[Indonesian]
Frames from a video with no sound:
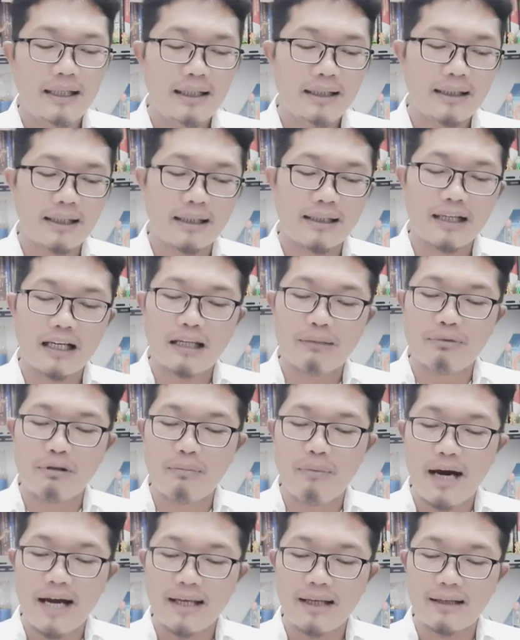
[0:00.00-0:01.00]
Karena
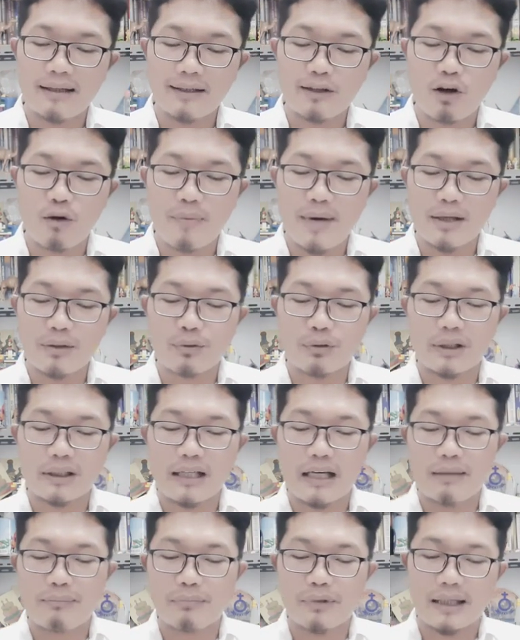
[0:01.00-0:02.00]
lebih baik engkau masuk ke
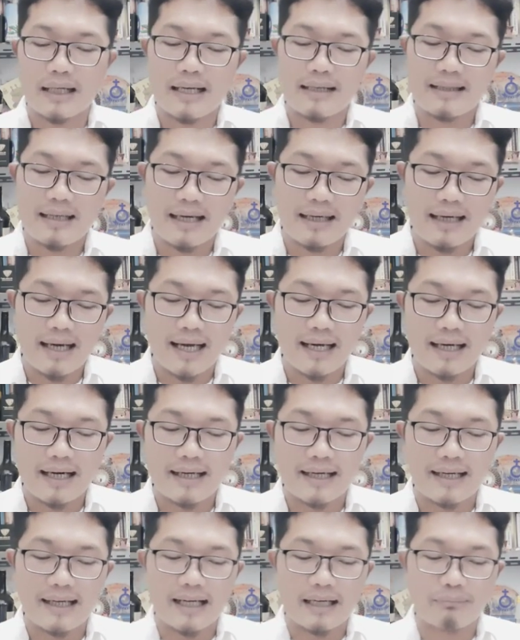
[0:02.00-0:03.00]
dalam kerajaan
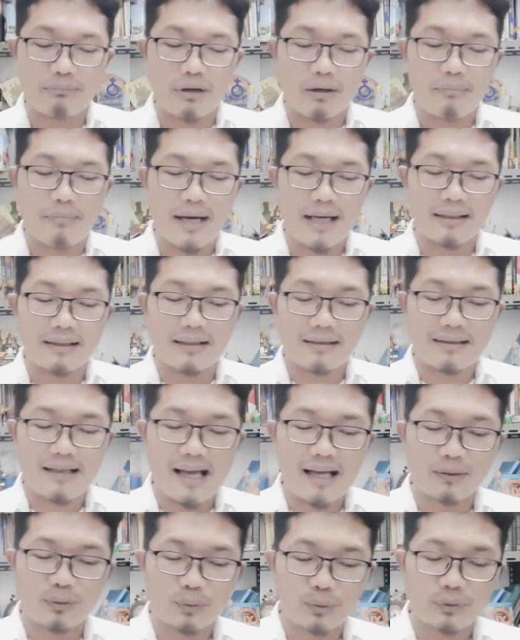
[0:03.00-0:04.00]
Allah dengan bermata
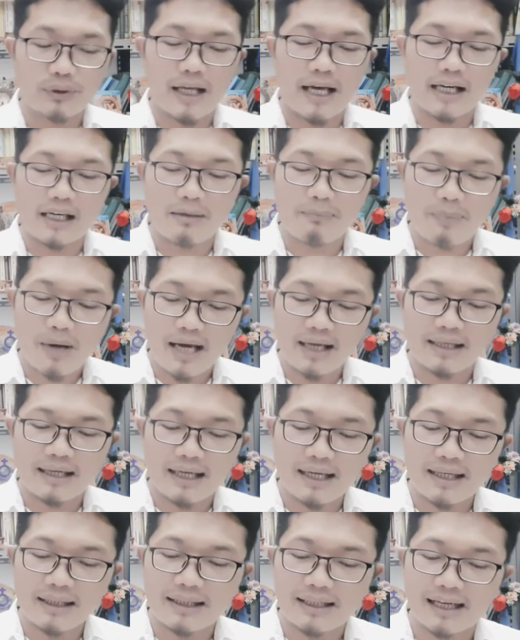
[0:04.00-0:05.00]
satu
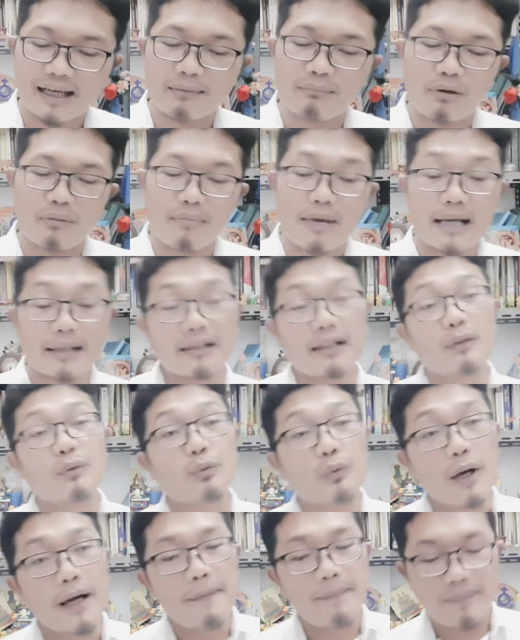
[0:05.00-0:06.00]
daripada dengan bermata
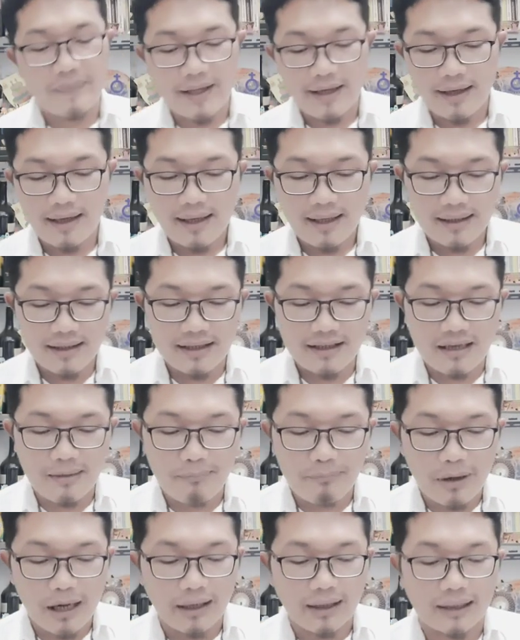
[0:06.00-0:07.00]
dua,
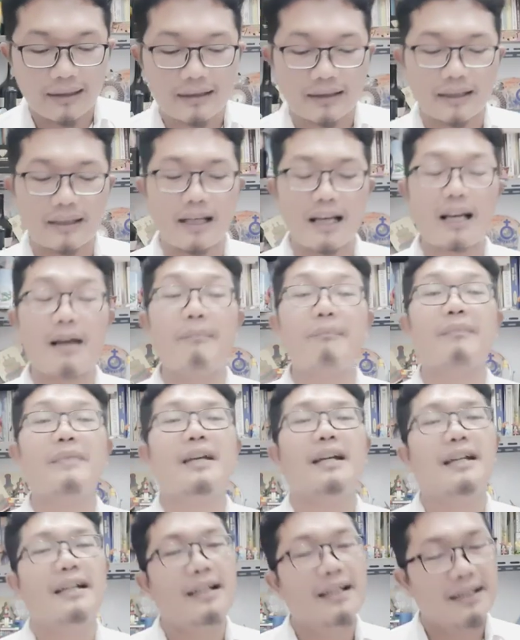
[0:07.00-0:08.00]
dicampakkan ke dalam
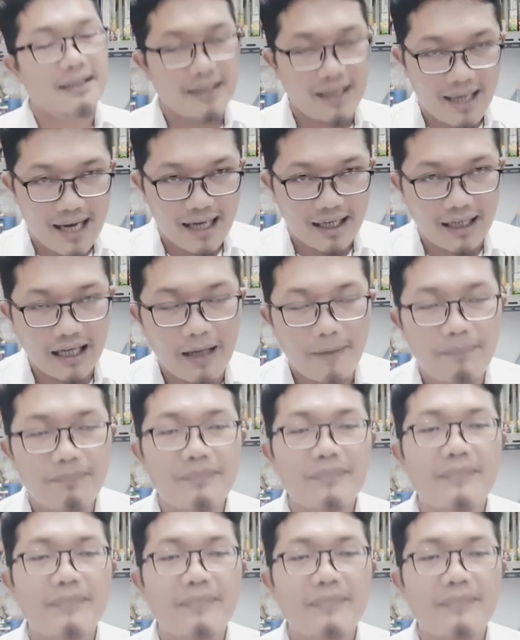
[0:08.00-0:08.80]
neraka.